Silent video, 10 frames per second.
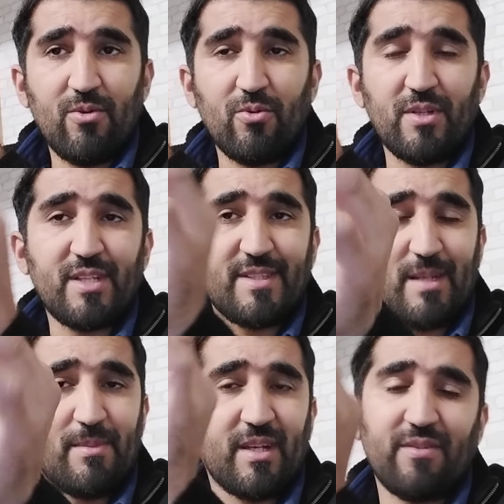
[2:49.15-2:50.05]
ولات
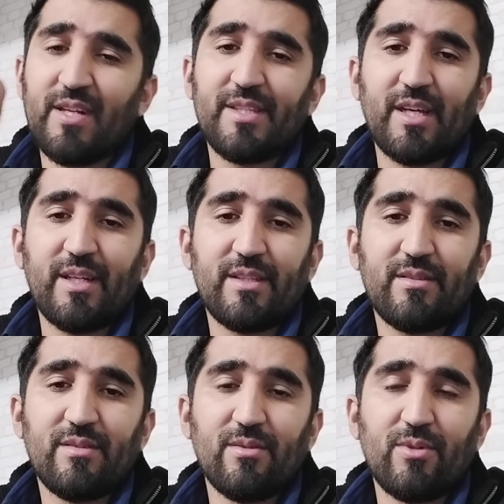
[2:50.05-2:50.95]
كتعمل غير في الانترنت
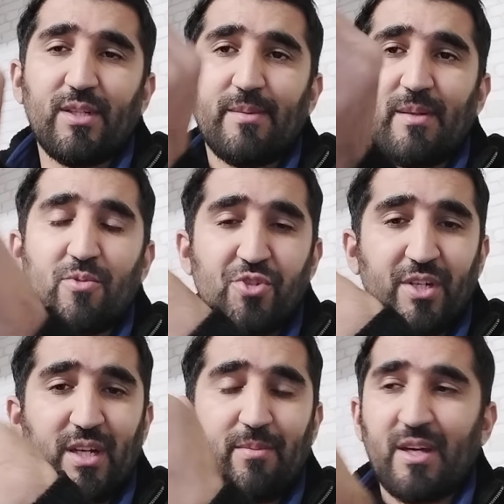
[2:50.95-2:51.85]
ولا دابا
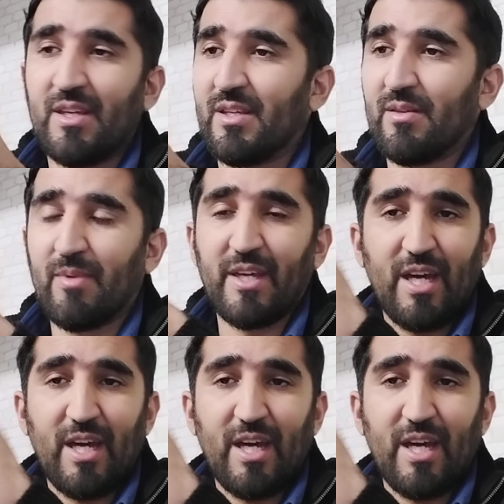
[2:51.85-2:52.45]
المشغل بغى بغى